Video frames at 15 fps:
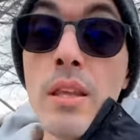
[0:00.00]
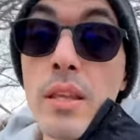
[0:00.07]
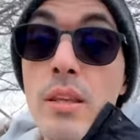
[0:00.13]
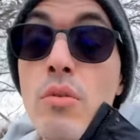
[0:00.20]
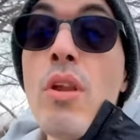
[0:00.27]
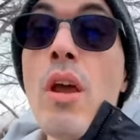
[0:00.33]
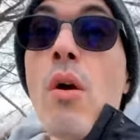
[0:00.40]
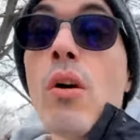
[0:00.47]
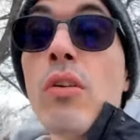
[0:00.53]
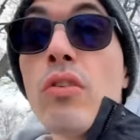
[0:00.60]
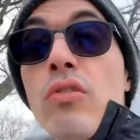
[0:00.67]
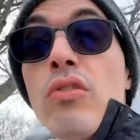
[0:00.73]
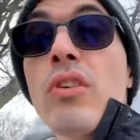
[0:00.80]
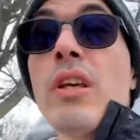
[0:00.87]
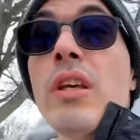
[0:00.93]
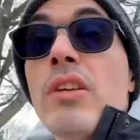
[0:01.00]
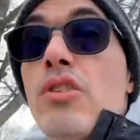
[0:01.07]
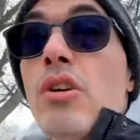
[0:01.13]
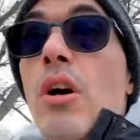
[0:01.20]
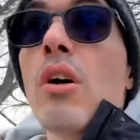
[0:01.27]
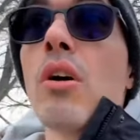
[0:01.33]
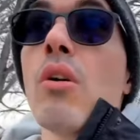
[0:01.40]
E o negócio é o
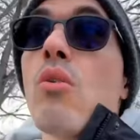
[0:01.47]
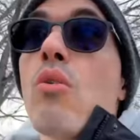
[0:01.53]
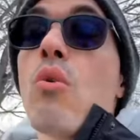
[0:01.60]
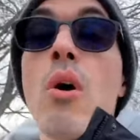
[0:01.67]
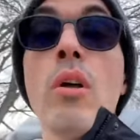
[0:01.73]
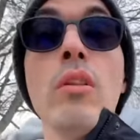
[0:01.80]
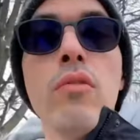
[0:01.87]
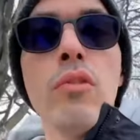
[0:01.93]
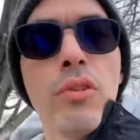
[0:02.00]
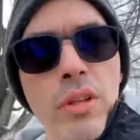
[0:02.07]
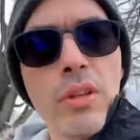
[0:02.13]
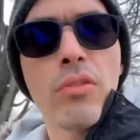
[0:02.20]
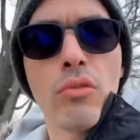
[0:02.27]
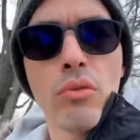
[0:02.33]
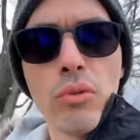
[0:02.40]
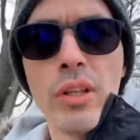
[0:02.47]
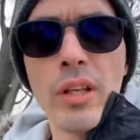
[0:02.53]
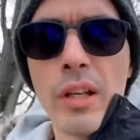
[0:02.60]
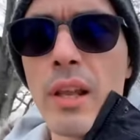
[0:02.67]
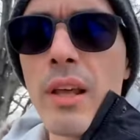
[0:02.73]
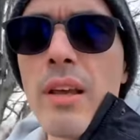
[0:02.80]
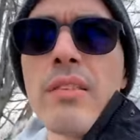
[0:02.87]
seguinte, ó. Quando você estuda
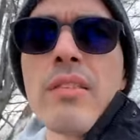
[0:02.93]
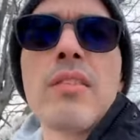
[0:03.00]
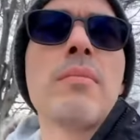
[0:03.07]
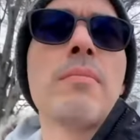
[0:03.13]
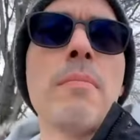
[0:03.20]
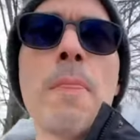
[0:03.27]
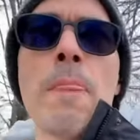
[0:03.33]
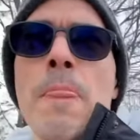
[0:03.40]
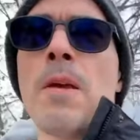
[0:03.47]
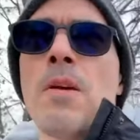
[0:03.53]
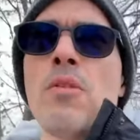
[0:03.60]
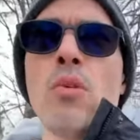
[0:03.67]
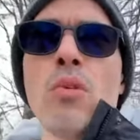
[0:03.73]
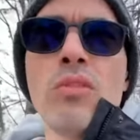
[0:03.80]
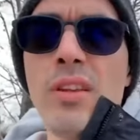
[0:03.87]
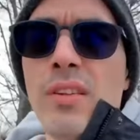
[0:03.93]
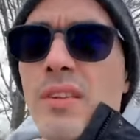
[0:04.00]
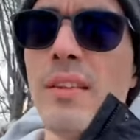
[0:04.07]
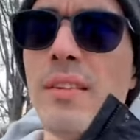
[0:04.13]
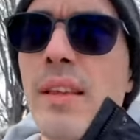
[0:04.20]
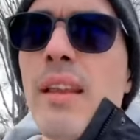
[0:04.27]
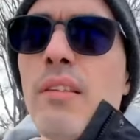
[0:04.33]
inglês, quando você
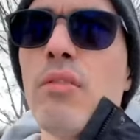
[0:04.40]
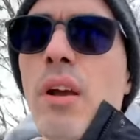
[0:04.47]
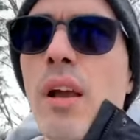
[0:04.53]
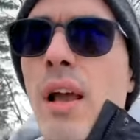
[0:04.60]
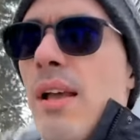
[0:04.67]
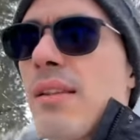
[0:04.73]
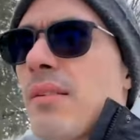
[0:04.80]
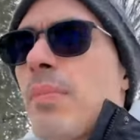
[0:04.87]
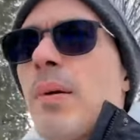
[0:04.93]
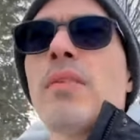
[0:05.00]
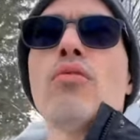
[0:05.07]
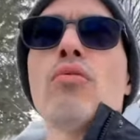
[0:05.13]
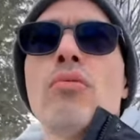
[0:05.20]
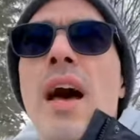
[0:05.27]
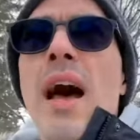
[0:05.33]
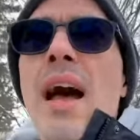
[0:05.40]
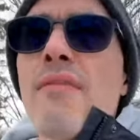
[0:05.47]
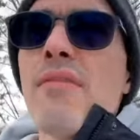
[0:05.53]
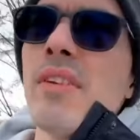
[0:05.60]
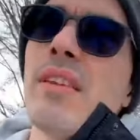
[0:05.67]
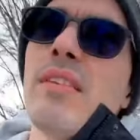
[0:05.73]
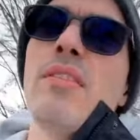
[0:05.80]
senta aí na sua casa para estudar,
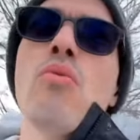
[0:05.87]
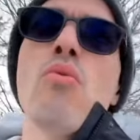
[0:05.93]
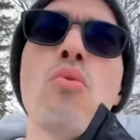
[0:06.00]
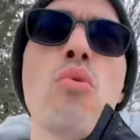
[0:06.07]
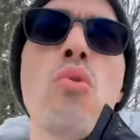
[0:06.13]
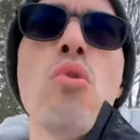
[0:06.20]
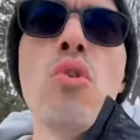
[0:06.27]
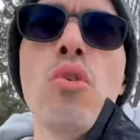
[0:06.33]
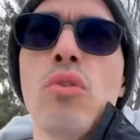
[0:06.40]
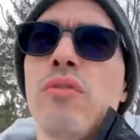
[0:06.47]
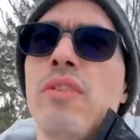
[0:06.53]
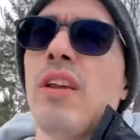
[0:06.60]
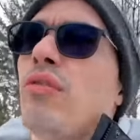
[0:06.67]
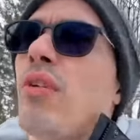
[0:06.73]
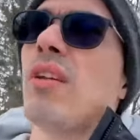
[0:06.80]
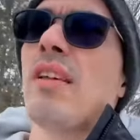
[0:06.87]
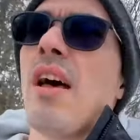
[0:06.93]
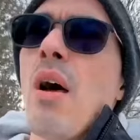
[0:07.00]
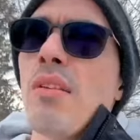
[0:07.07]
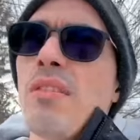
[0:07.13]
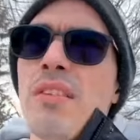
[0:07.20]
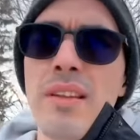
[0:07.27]
fazer seu curso, ver suas
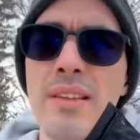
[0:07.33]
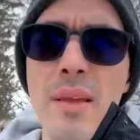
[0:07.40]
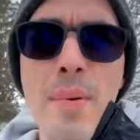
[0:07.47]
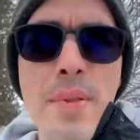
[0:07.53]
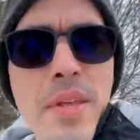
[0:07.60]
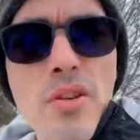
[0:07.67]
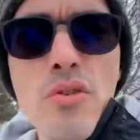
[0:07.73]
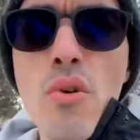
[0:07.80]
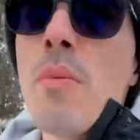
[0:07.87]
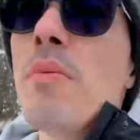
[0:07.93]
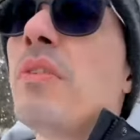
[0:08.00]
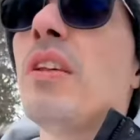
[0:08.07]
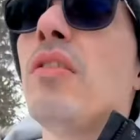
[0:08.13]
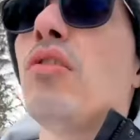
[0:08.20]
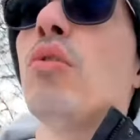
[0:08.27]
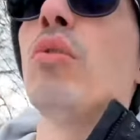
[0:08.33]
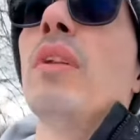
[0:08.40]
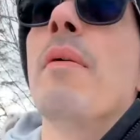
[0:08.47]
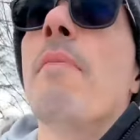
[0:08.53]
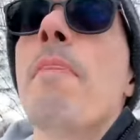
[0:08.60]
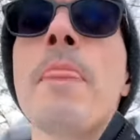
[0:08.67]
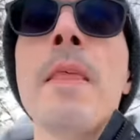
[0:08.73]
aulas, independente de como você estuda.